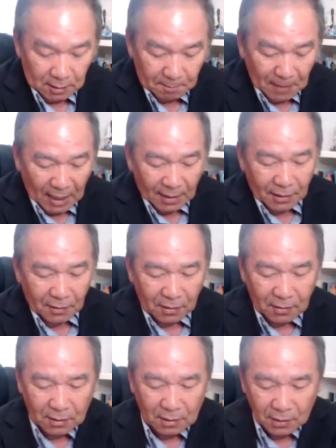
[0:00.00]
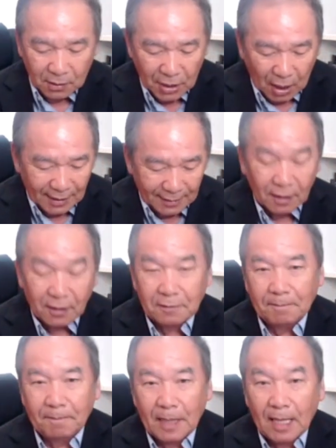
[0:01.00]
mà nữ nữ giao lên đời
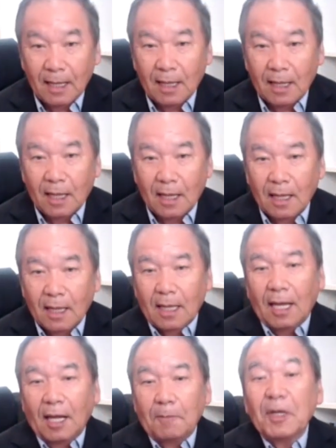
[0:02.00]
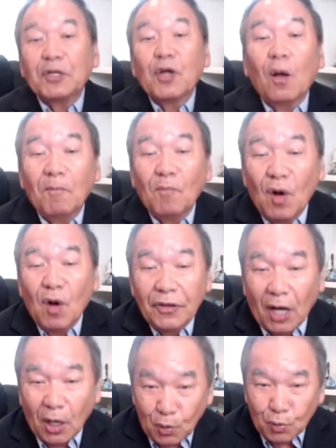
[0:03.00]
biết thó mua
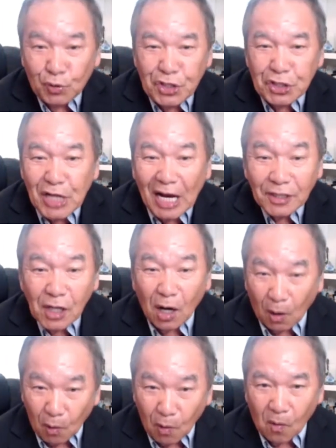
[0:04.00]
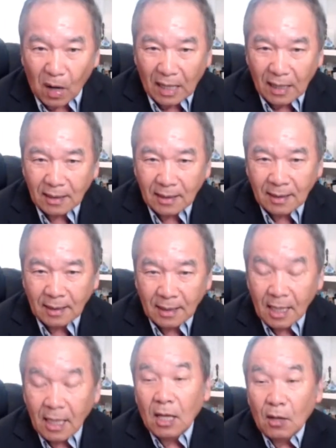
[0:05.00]
cho lũ chỉ chân cho lọc hòa
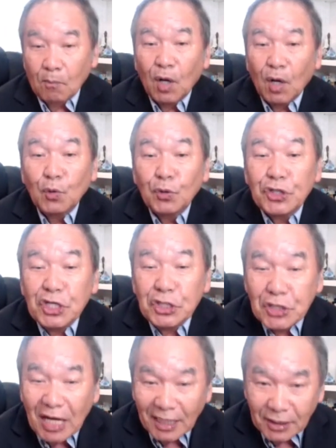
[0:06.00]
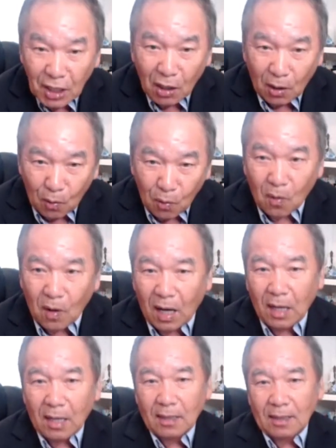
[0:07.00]
mua lũ chỉ chân cho lọc
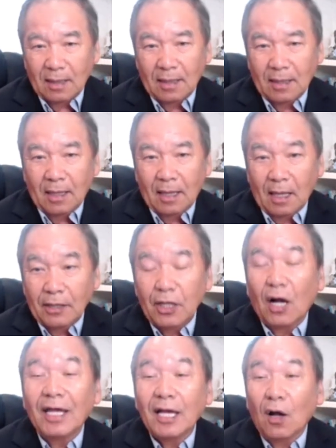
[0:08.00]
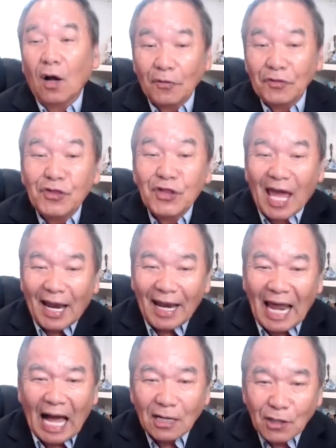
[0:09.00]
hòa giờ ít còn dễ
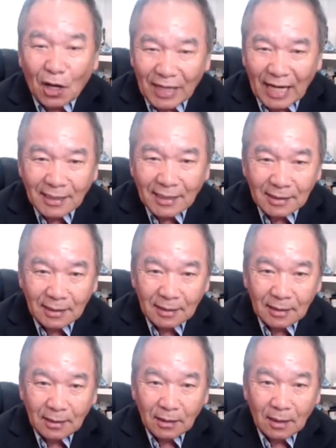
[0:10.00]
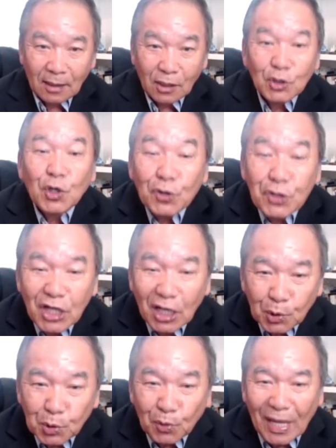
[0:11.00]
đa cả nên dòng xe
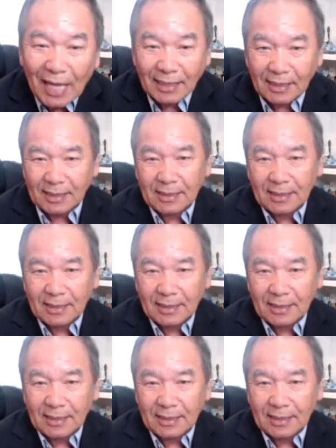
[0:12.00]
đồ tụ khen